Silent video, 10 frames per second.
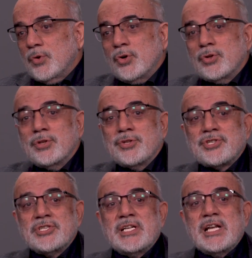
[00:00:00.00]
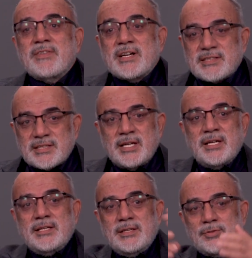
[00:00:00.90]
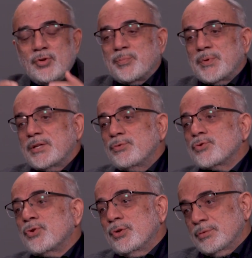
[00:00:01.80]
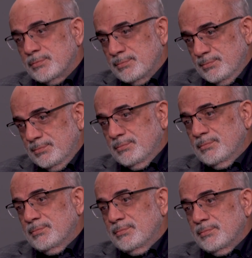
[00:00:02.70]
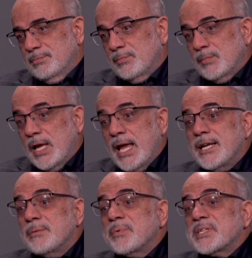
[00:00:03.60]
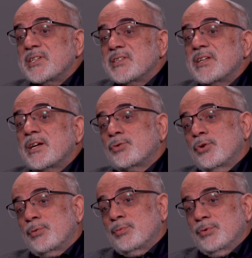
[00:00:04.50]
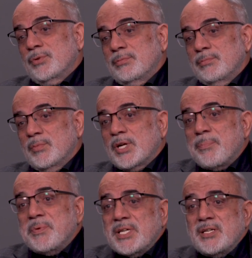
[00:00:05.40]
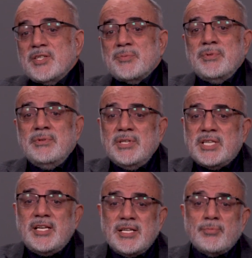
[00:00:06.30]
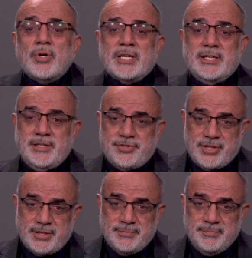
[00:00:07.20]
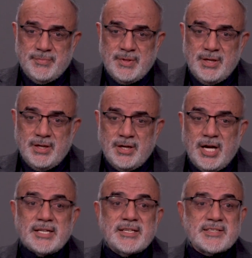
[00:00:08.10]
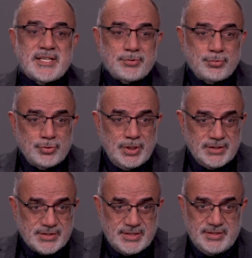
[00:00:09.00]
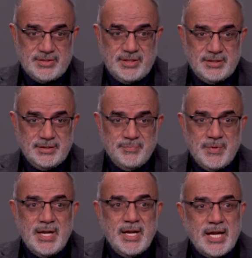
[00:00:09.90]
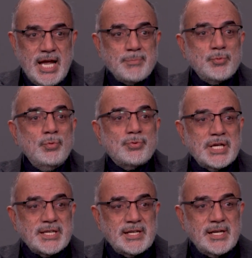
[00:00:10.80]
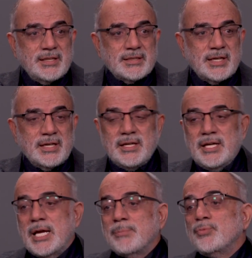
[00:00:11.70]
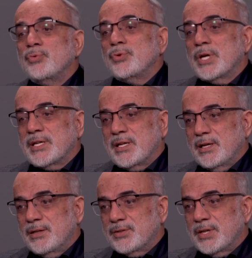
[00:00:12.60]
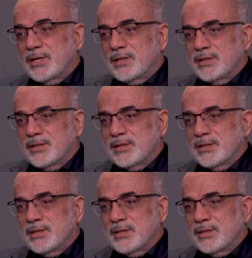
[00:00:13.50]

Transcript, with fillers: Onun dışında ne varsa toplayın yüzde on. En basit sektör bu. Kapitalizmin niteliği bu arkadaşlar. Hangi sektörü alırsanız alın, hem ülke genelinde hem dünya genelinde